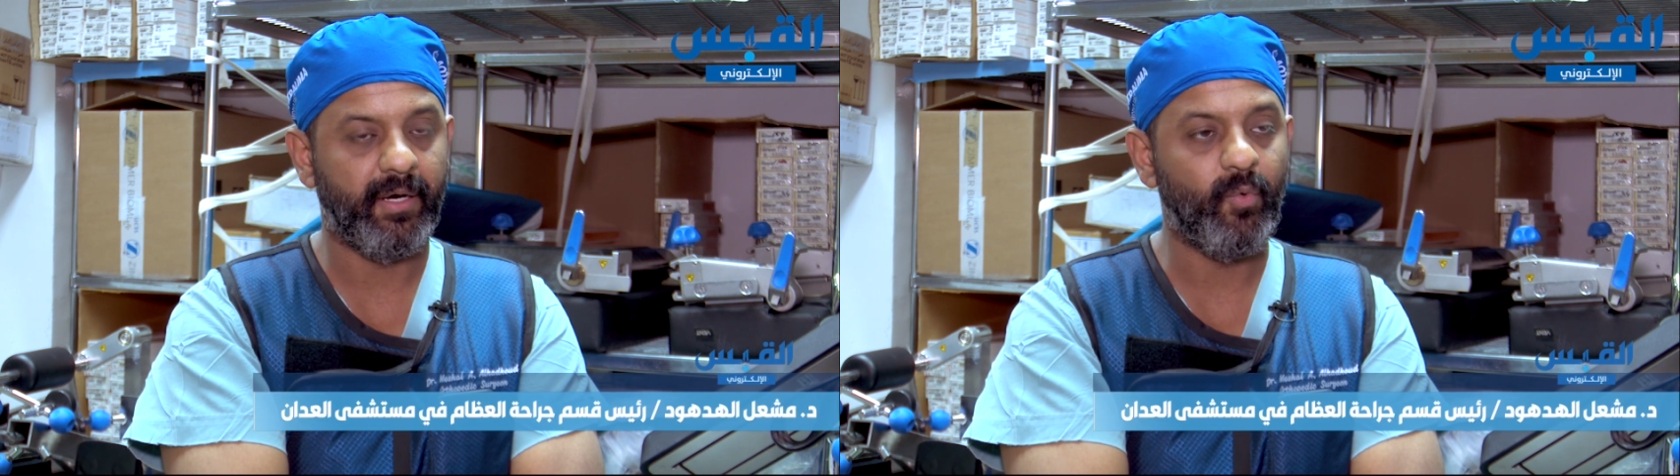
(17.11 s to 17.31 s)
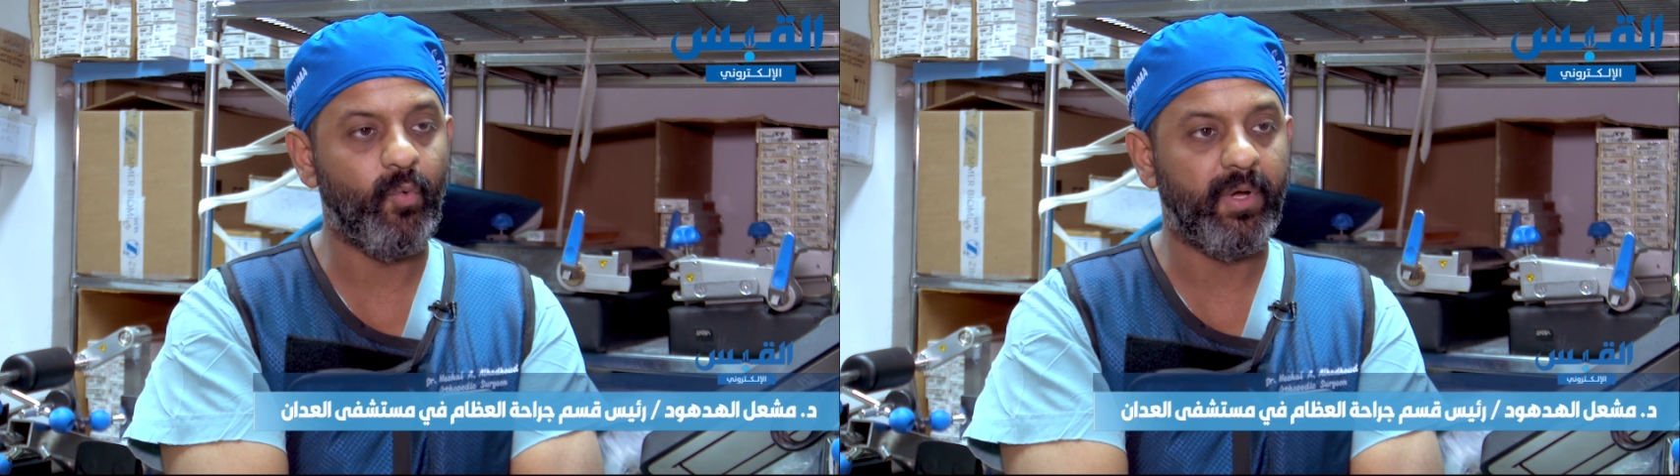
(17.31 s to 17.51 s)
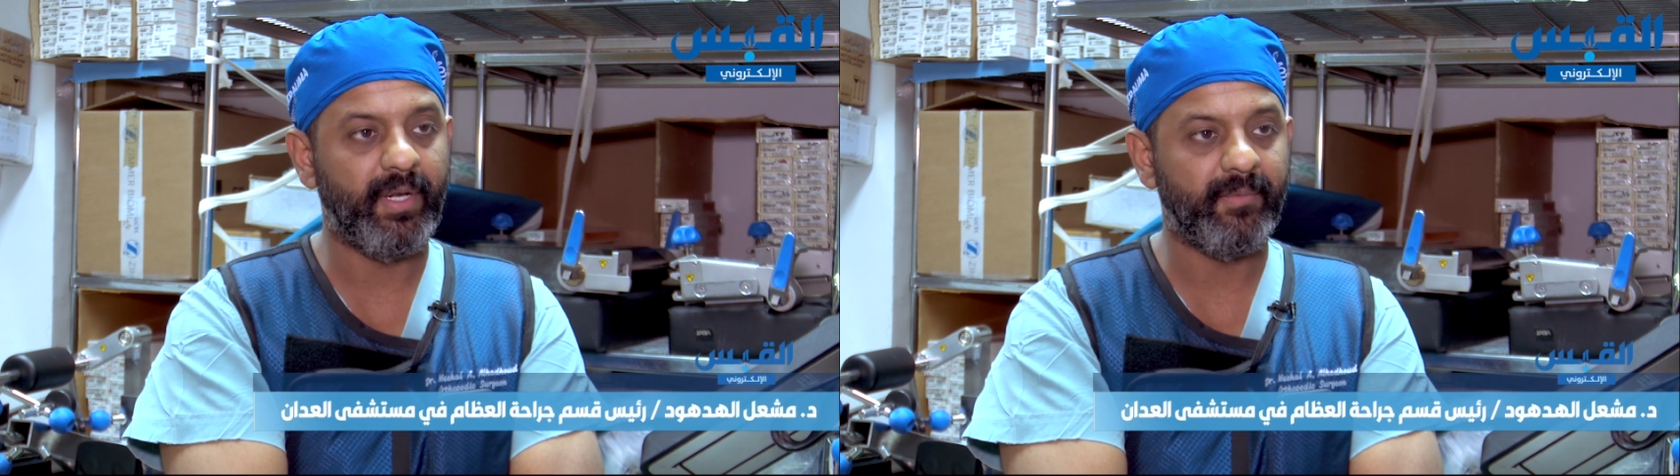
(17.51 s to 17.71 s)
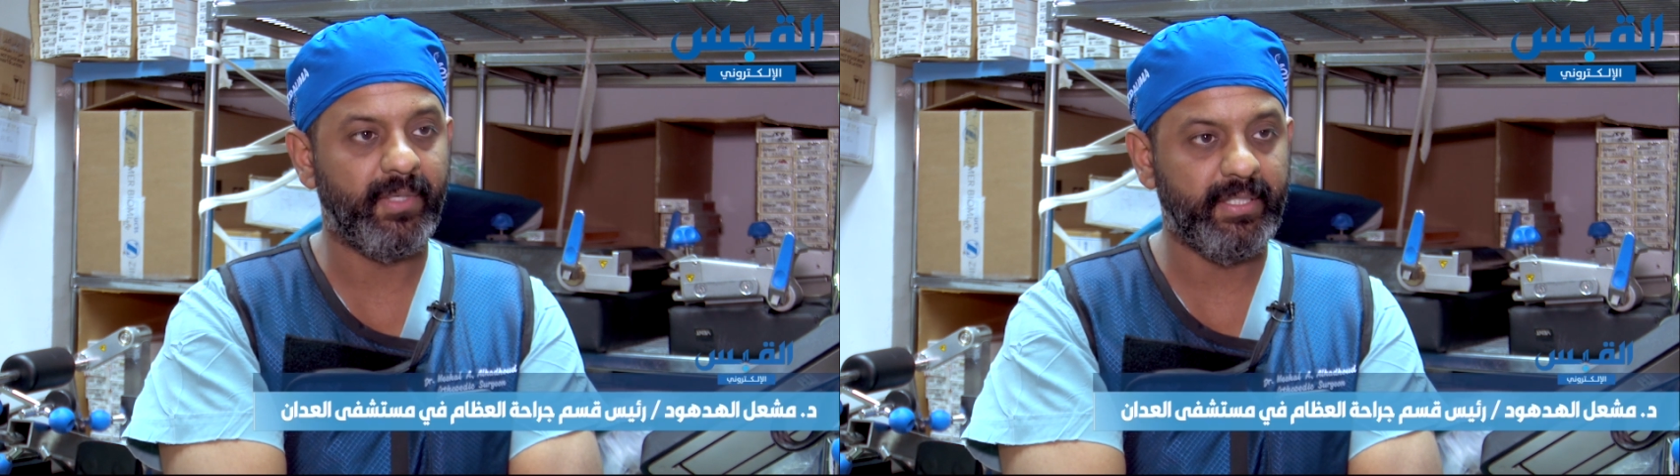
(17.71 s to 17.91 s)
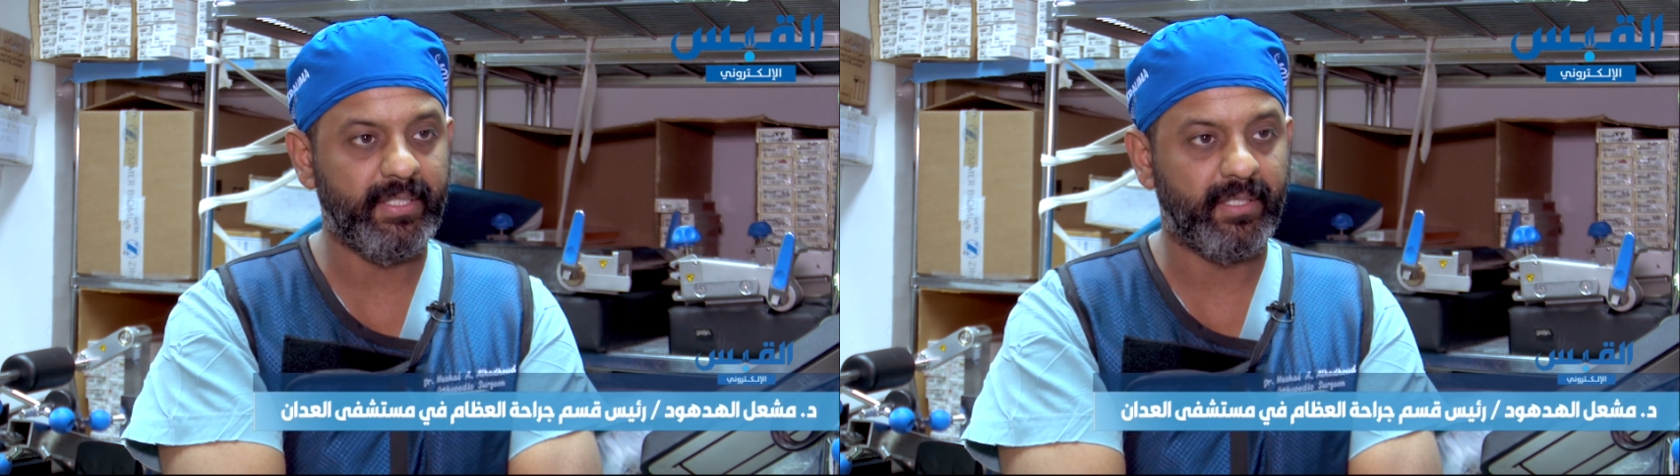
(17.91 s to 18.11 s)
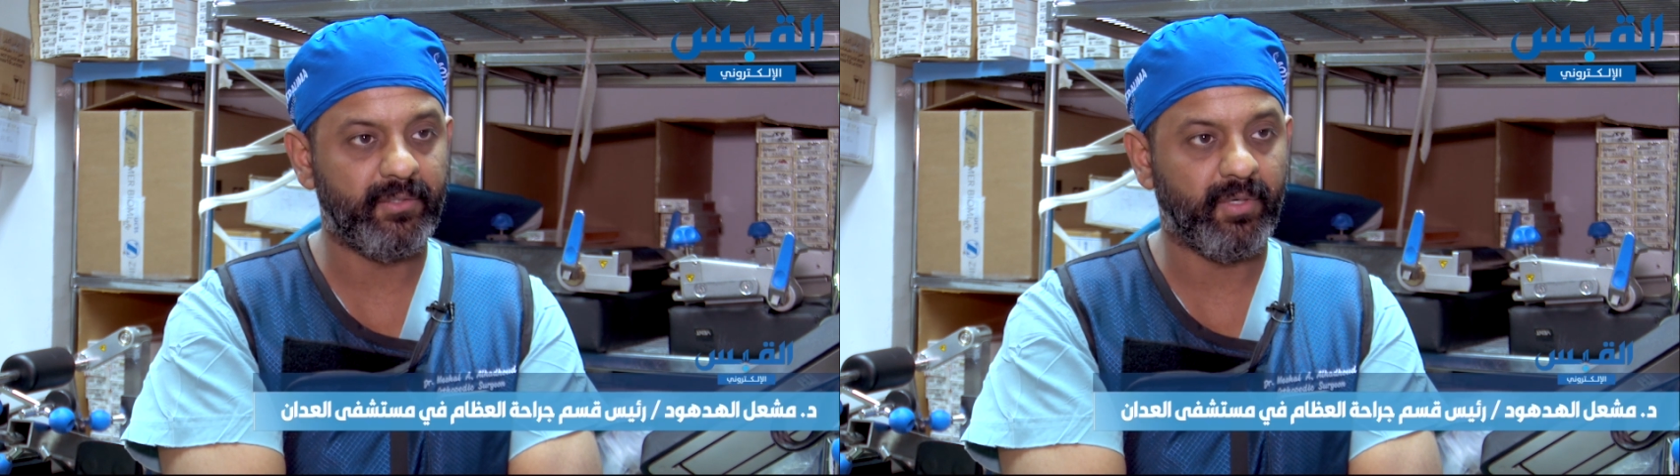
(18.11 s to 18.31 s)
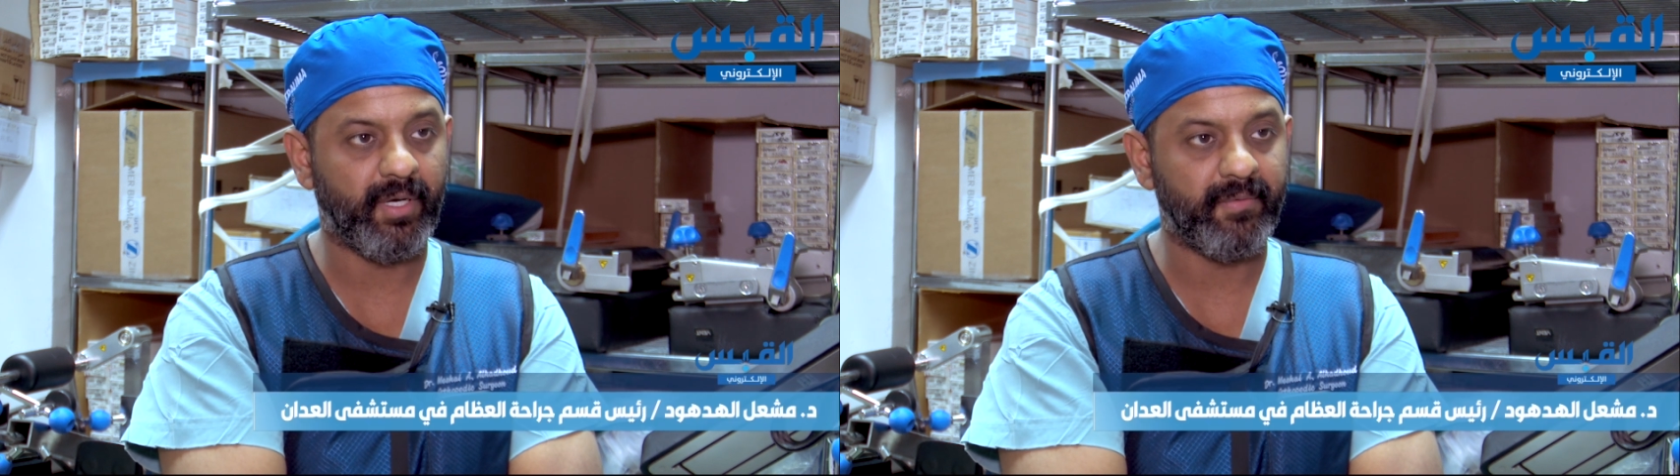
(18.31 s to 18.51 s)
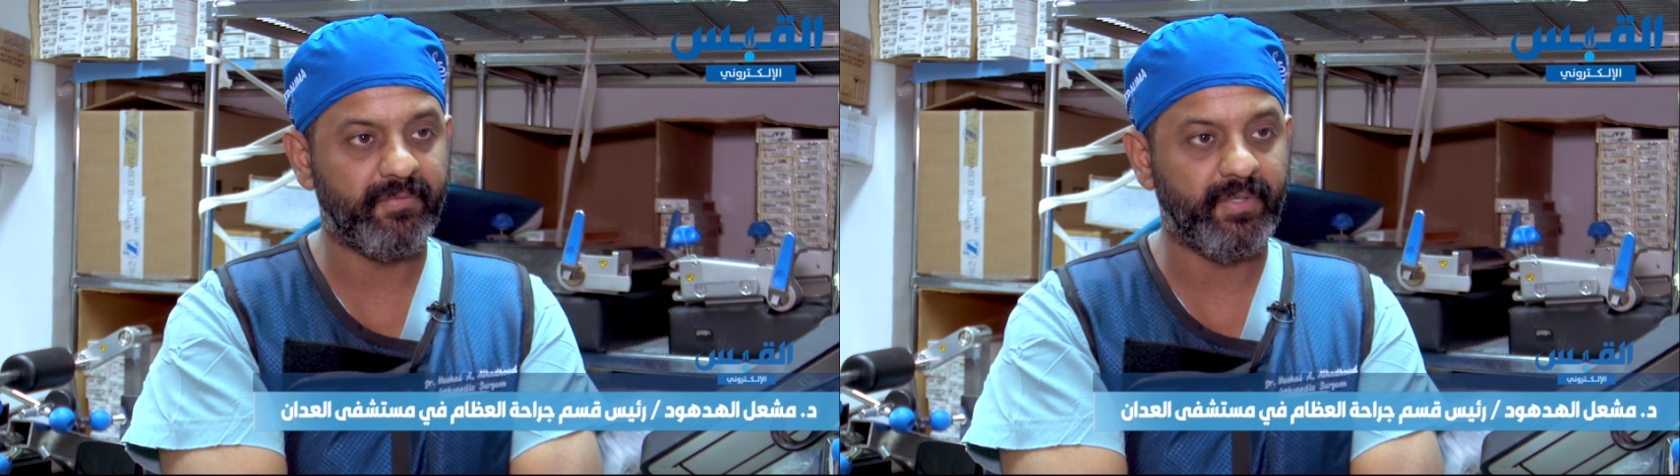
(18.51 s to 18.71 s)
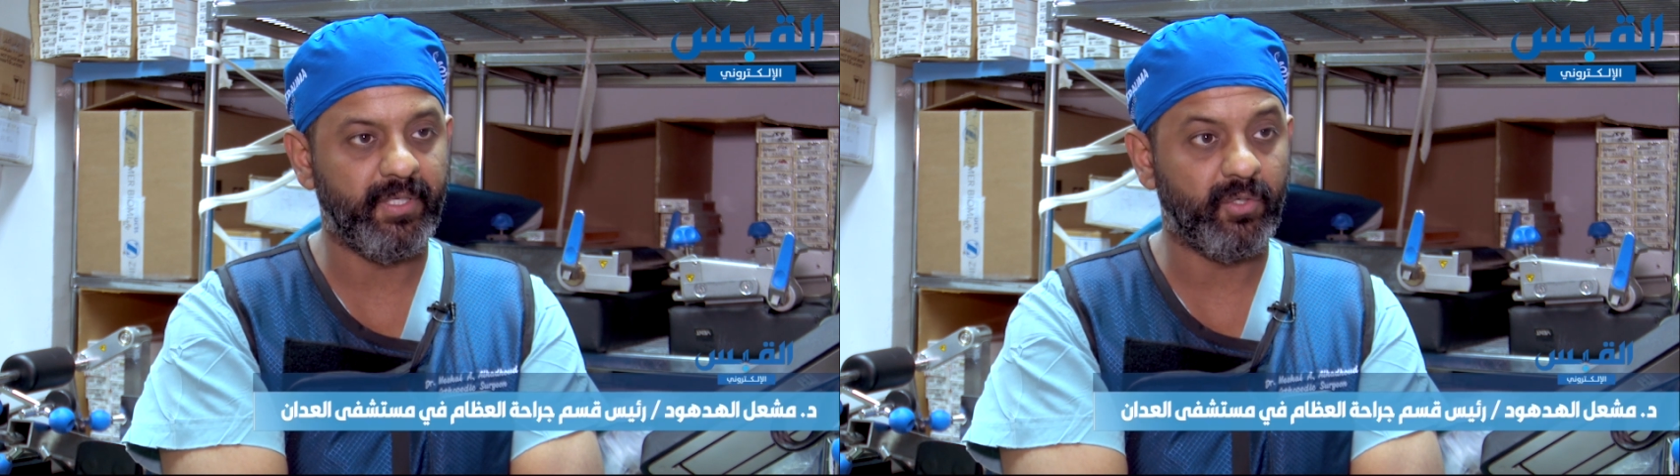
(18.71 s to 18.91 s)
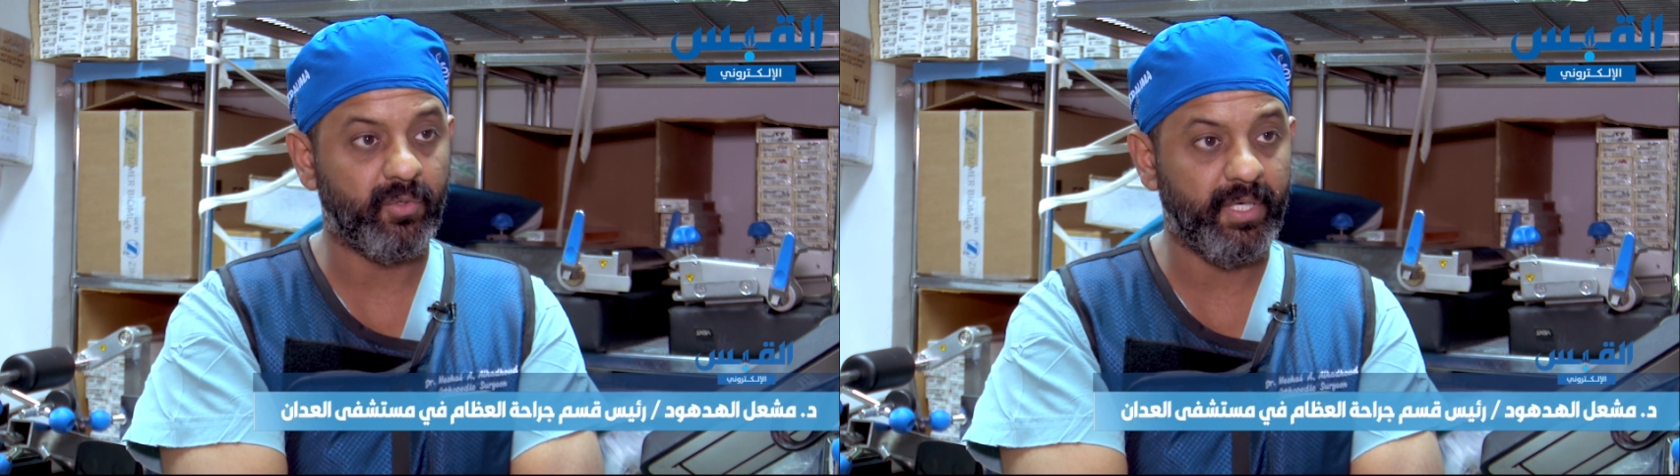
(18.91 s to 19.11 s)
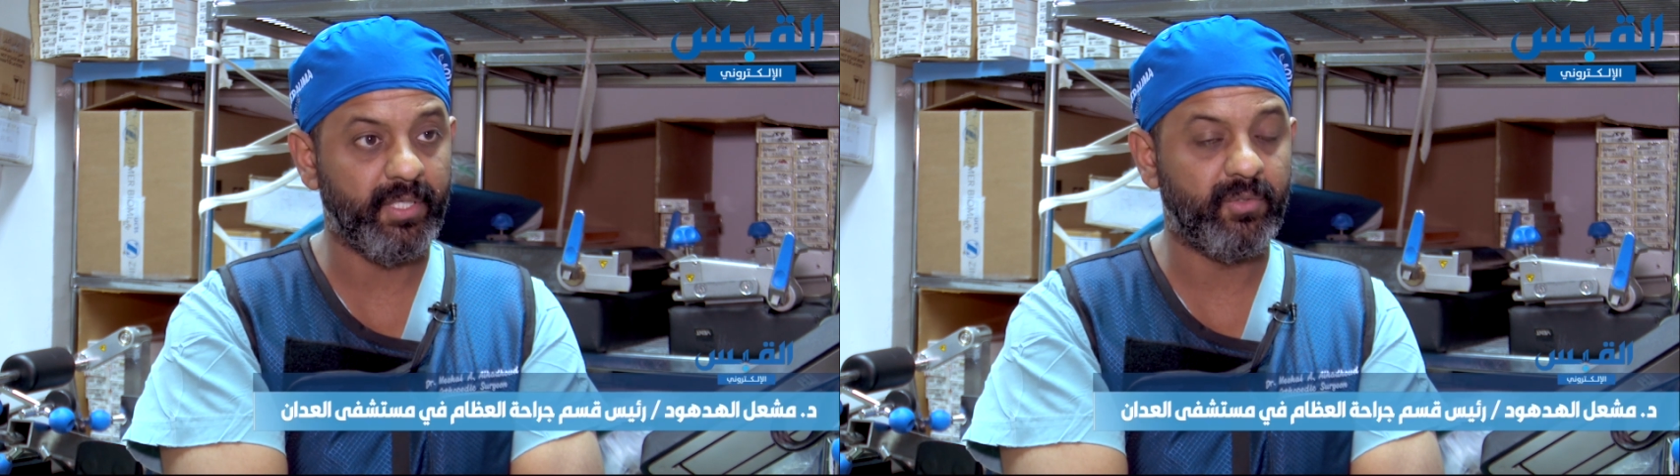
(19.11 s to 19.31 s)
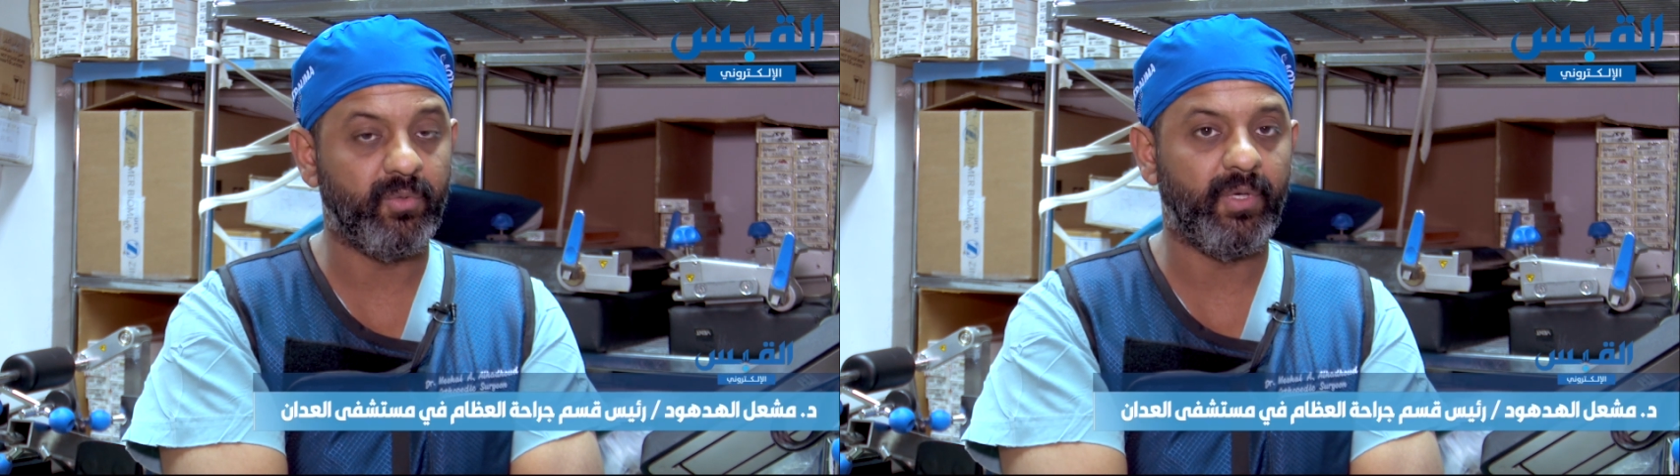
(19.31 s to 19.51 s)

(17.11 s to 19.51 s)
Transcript: أول عملية تقام في الكويت